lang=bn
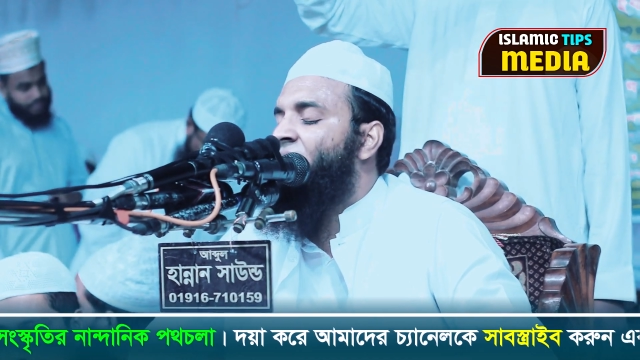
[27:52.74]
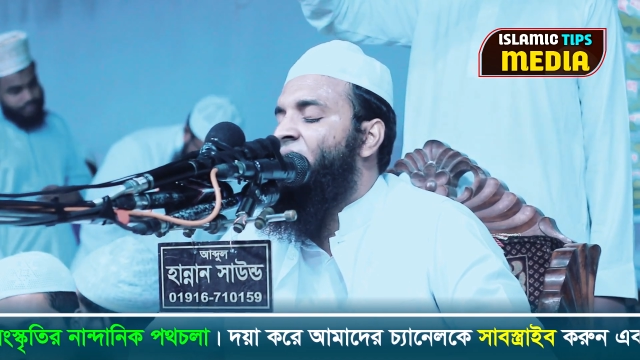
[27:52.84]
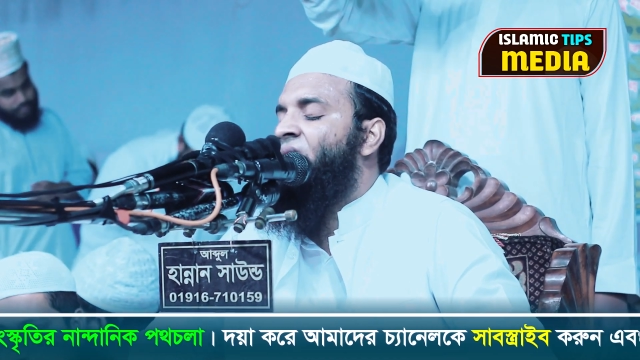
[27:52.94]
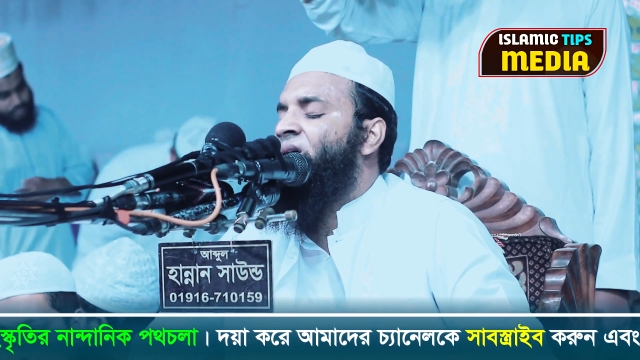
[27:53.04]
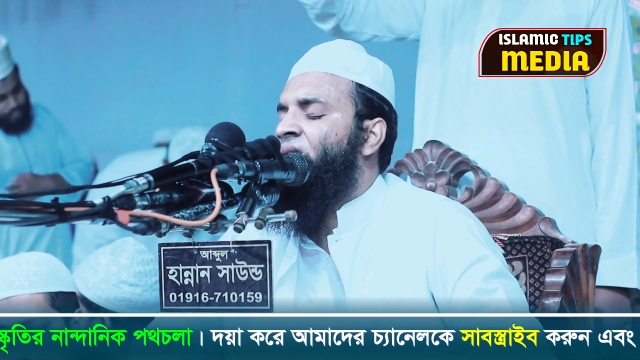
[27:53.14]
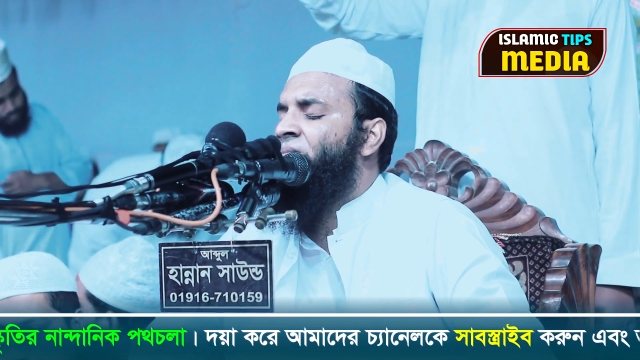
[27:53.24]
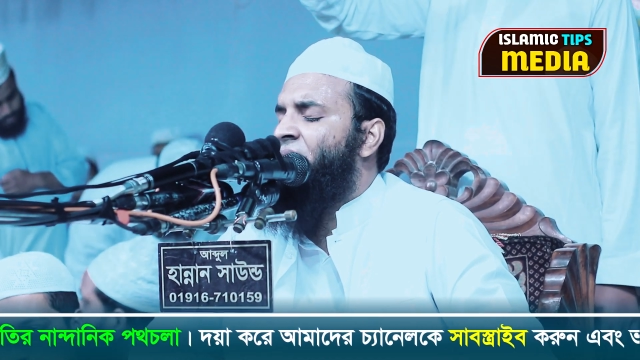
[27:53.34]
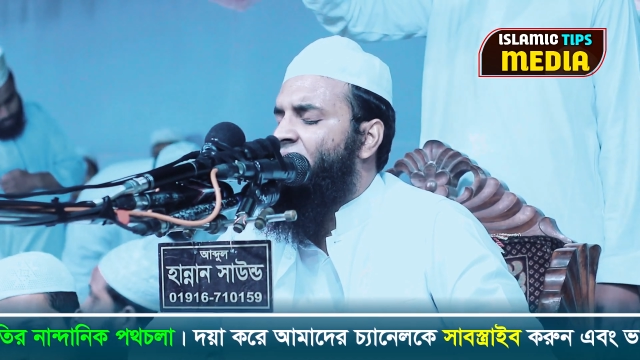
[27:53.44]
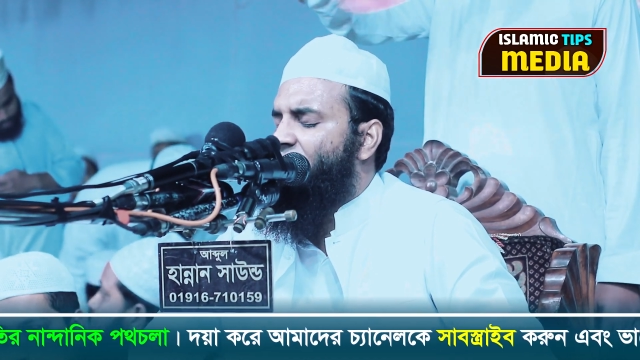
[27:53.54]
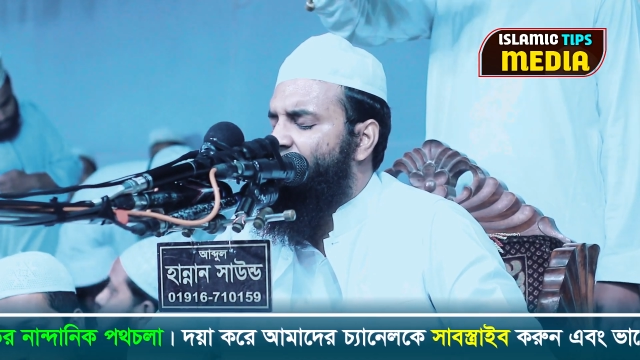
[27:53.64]
না
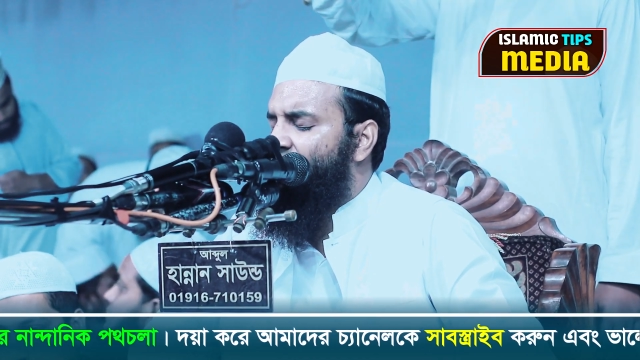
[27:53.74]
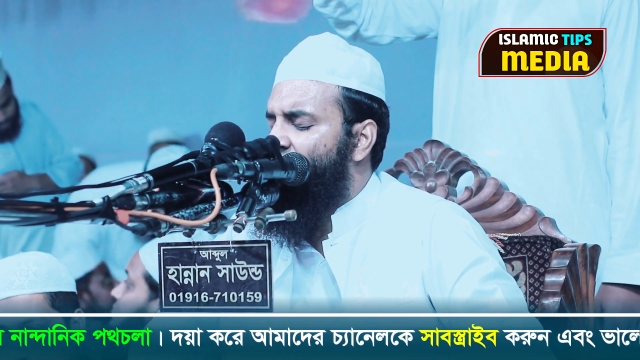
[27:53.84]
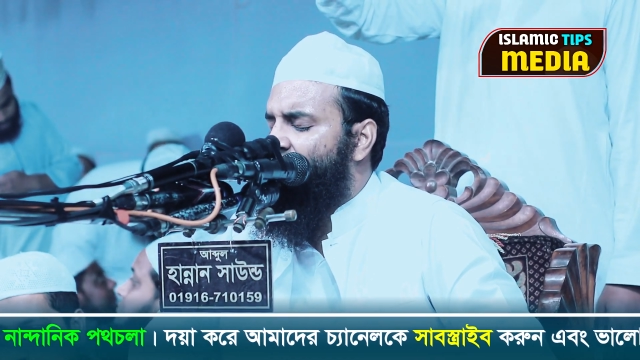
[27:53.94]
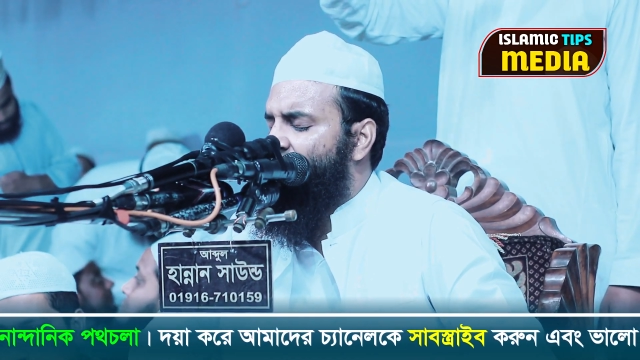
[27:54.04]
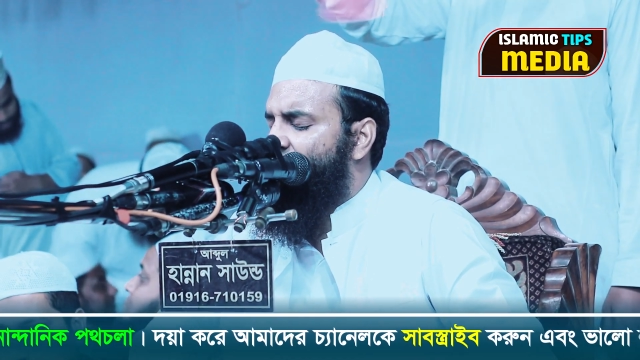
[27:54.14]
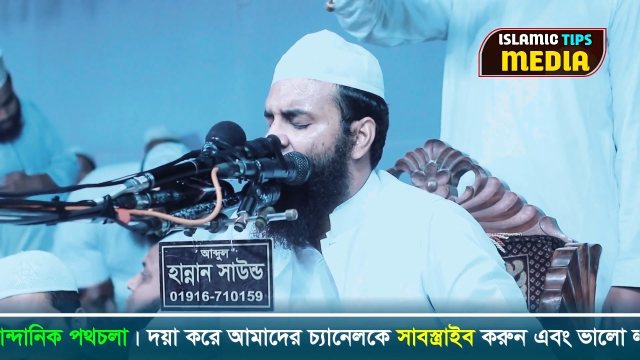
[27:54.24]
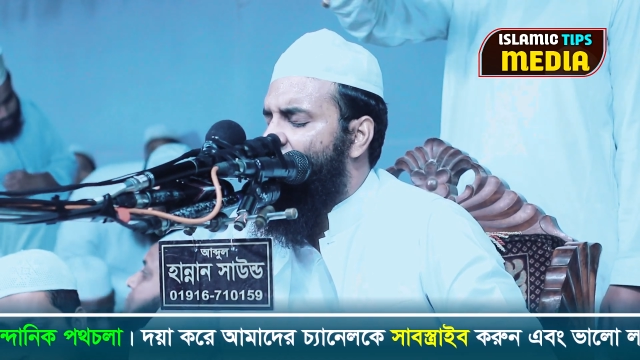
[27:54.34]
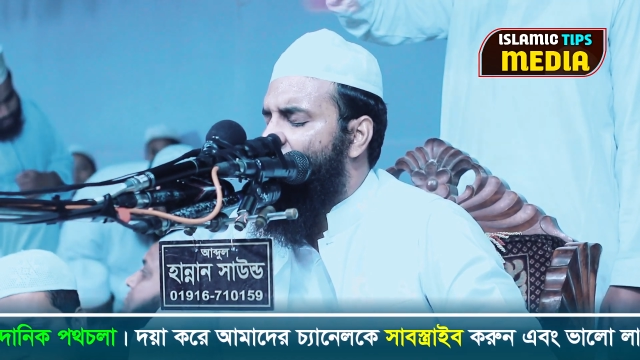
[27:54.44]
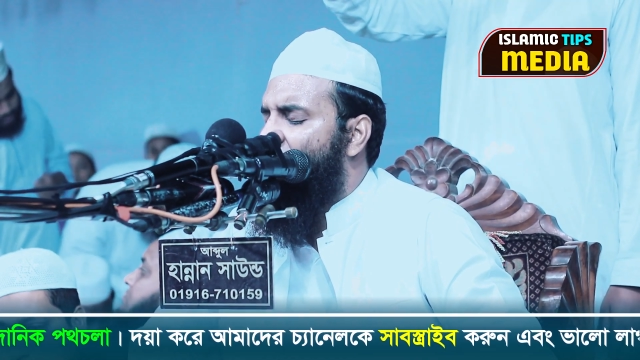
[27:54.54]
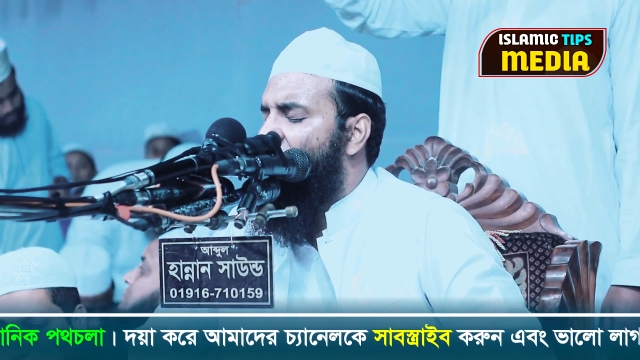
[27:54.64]
মাঝি
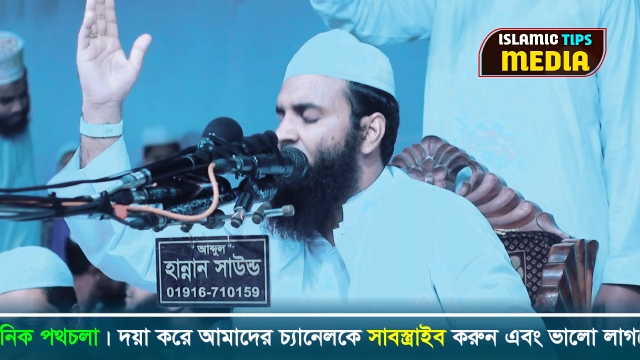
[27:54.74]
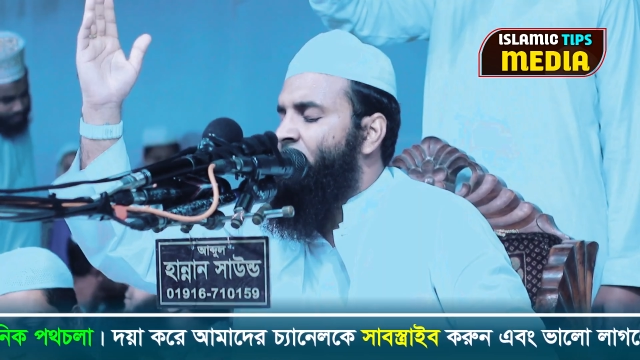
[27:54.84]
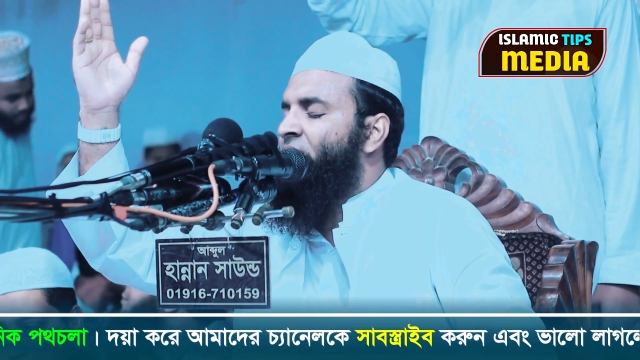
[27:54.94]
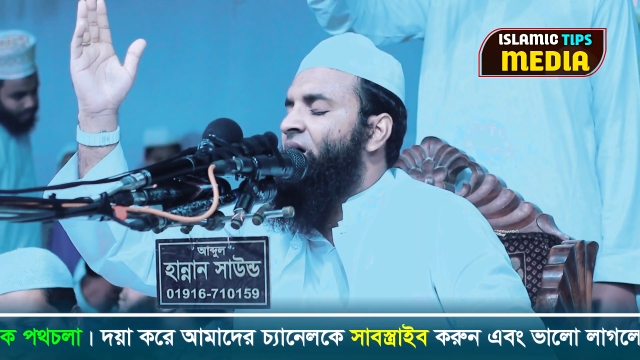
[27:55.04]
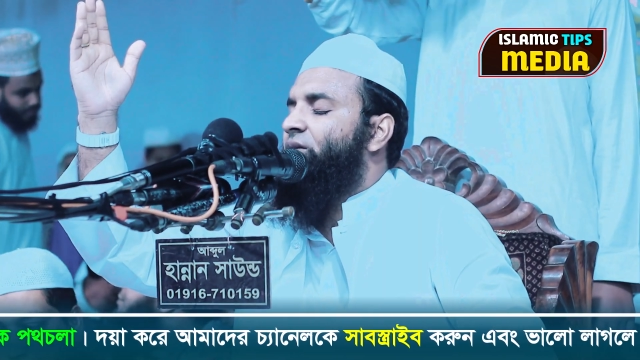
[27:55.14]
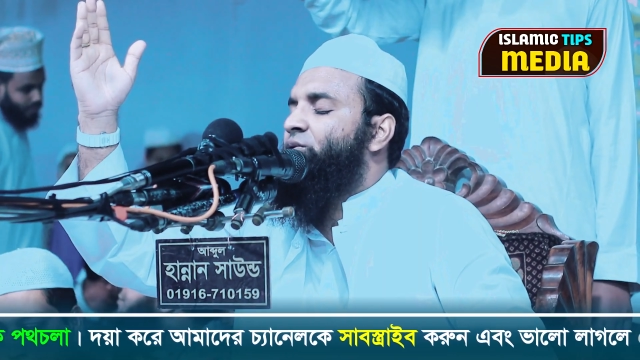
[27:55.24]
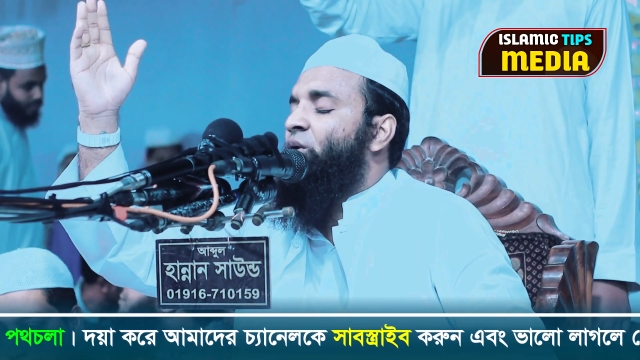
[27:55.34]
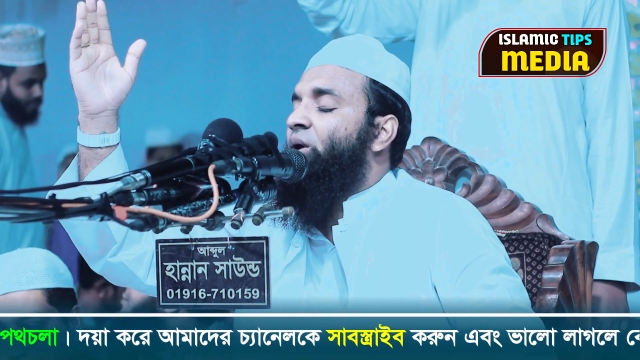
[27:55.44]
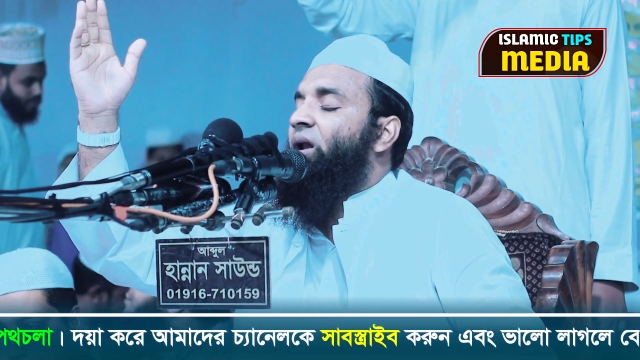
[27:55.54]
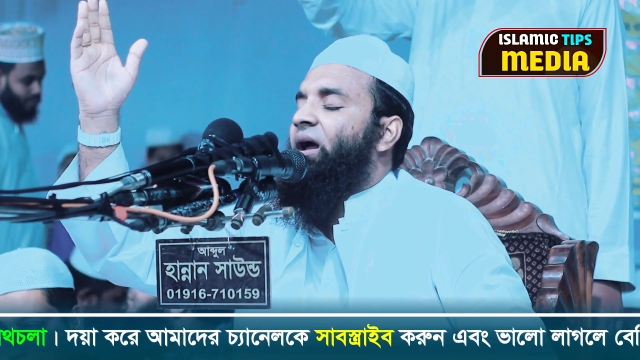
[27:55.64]
ছাড়া দুনিয়া
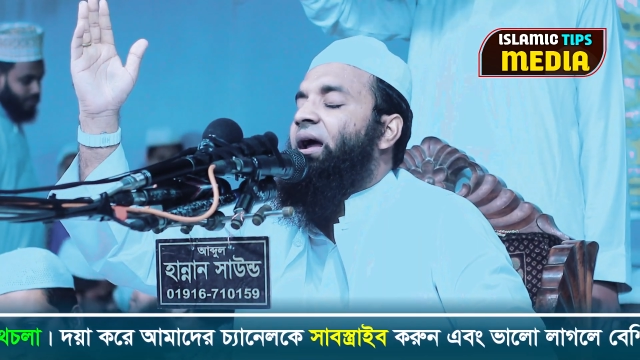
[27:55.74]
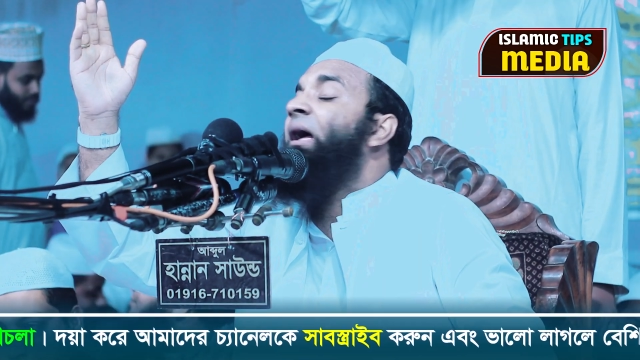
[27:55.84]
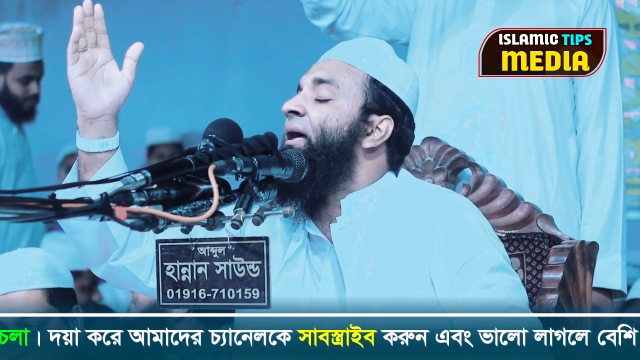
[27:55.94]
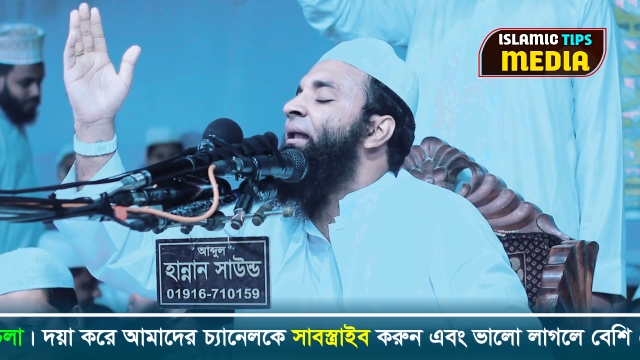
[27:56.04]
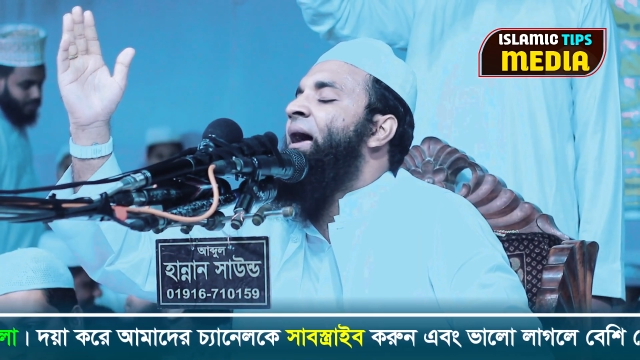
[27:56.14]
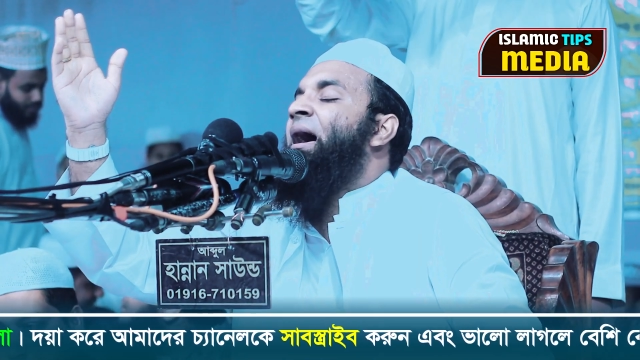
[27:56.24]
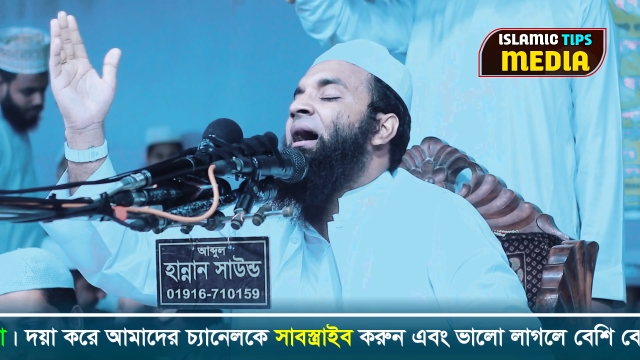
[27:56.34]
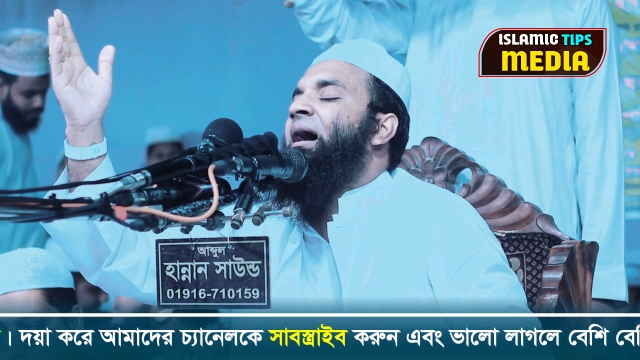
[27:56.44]
চলে না